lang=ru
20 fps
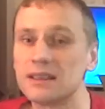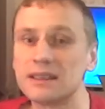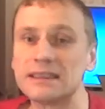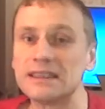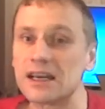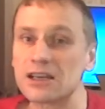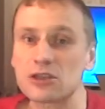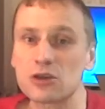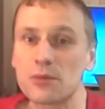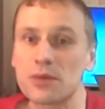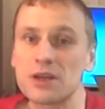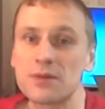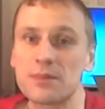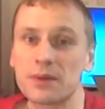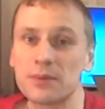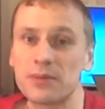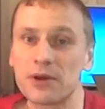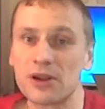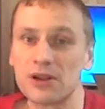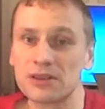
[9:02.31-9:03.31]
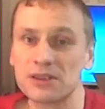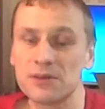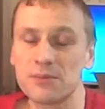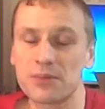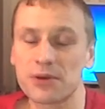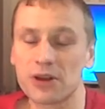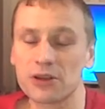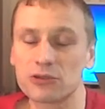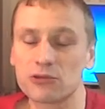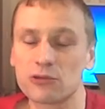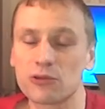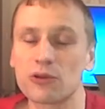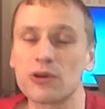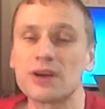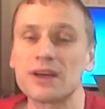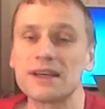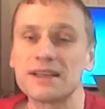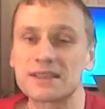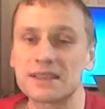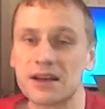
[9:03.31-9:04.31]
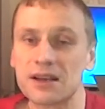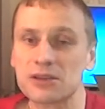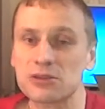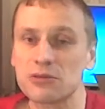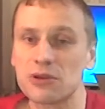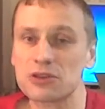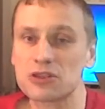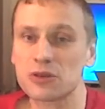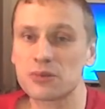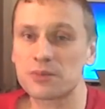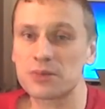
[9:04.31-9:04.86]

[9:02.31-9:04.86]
Я особо не подбирал температуру и сразу начал